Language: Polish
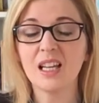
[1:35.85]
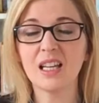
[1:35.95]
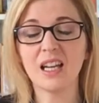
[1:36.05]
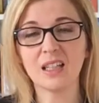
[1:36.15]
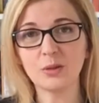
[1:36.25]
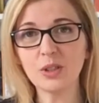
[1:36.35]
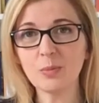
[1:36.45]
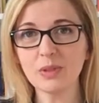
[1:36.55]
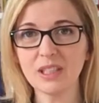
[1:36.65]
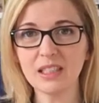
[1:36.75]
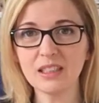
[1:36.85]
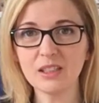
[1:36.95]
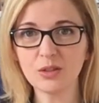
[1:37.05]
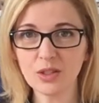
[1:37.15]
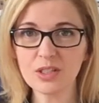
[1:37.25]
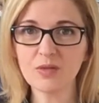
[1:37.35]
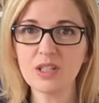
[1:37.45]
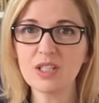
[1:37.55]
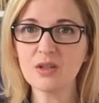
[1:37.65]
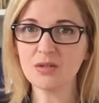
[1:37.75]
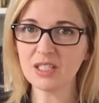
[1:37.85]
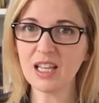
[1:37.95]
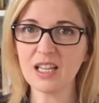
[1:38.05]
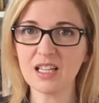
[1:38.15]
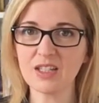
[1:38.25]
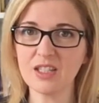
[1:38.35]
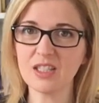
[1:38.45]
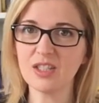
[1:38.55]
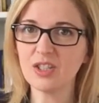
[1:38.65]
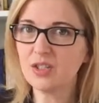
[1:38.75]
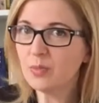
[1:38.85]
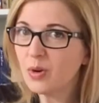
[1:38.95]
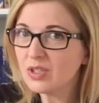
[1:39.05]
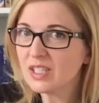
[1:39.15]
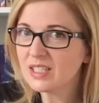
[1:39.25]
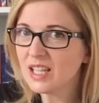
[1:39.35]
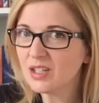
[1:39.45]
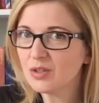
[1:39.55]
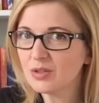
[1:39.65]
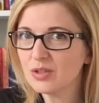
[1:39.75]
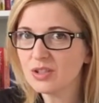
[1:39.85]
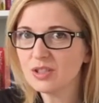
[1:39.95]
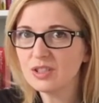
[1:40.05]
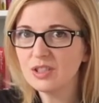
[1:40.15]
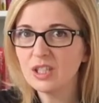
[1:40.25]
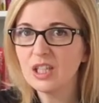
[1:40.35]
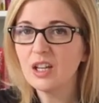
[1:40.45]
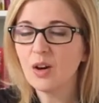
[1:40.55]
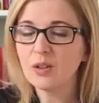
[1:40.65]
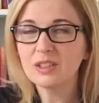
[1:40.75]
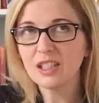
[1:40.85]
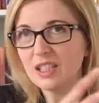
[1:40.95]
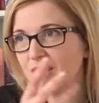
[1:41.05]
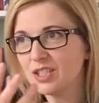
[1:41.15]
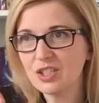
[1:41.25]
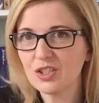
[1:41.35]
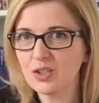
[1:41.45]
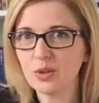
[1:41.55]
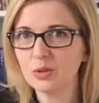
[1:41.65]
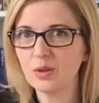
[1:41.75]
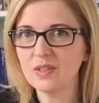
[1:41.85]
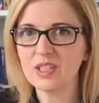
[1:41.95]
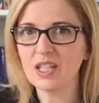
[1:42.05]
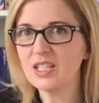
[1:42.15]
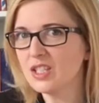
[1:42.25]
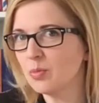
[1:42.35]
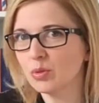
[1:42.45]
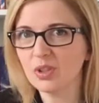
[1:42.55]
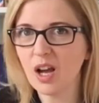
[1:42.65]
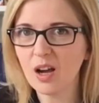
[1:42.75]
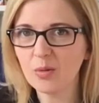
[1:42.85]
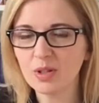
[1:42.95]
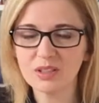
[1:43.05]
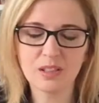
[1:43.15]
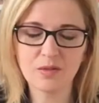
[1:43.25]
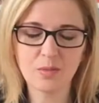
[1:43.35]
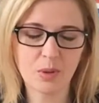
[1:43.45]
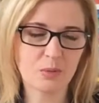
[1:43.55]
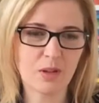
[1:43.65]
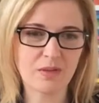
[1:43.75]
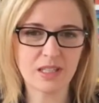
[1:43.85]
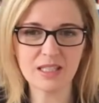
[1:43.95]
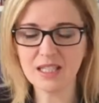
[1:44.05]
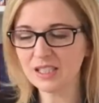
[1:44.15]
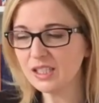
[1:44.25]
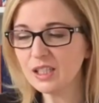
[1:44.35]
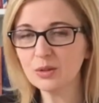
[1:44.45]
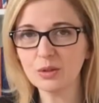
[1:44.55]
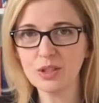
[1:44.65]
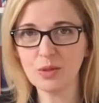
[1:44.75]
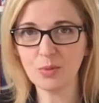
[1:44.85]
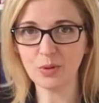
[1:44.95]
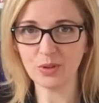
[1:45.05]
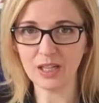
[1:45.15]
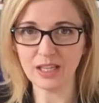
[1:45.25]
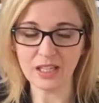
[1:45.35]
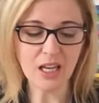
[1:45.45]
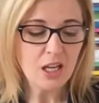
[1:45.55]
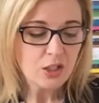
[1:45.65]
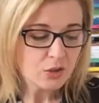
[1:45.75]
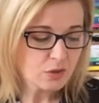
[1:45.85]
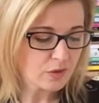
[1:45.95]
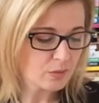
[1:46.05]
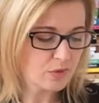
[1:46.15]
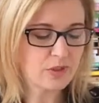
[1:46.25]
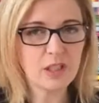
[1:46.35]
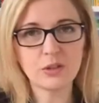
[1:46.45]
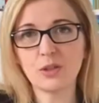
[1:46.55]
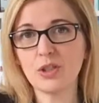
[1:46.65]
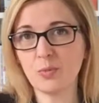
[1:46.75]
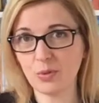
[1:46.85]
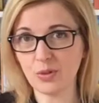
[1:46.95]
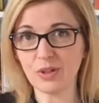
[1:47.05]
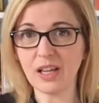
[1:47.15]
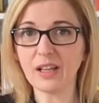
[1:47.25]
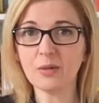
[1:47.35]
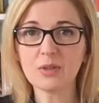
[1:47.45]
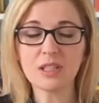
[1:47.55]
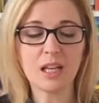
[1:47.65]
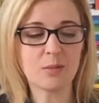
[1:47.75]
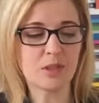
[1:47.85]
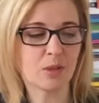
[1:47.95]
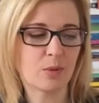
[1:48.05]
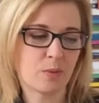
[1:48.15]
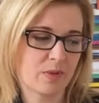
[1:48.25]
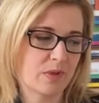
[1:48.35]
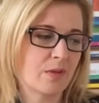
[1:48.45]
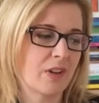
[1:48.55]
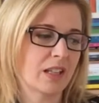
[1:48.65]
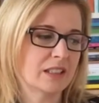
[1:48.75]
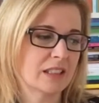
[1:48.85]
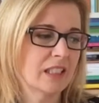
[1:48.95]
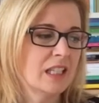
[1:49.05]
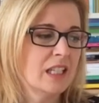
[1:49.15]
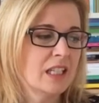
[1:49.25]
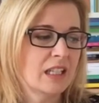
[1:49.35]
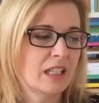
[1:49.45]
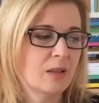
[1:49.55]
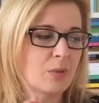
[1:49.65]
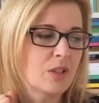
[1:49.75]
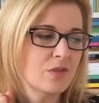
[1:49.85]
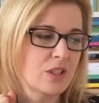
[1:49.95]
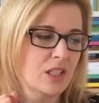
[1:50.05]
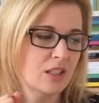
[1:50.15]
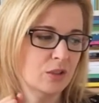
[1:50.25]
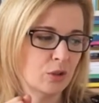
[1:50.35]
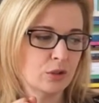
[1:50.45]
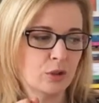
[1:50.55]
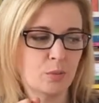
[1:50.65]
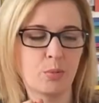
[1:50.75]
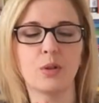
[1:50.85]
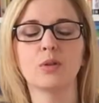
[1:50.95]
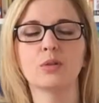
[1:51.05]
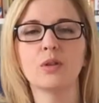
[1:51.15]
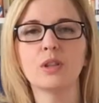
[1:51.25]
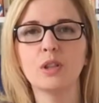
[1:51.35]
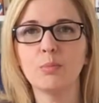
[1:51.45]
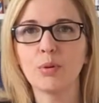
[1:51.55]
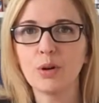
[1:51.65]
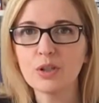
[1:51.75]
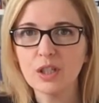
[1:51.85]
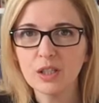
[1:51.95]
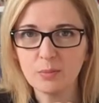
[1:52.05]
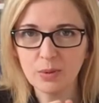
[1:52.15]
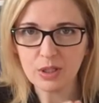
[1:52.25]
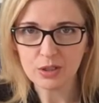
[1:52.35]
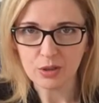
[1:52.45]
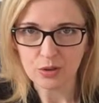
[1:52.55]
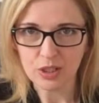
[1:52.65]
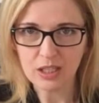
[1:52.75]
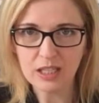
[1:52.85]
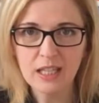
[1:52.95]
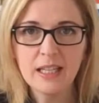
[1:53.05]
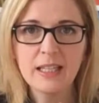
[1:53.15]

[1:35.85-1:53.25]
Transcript: E, a drugie pytanie to jest właśnie o serię, czyli czy można zacząć e, od jakiejś środkowej części, bo ta akurat nam wpadła w ręce i jak to idzie po kolei. Już Wam mówię, jak to idzie po kolei. Ustalmy sobie pewne fakty. E, pierwszy jest doktor Proktor i Proszek Pierdzioszek.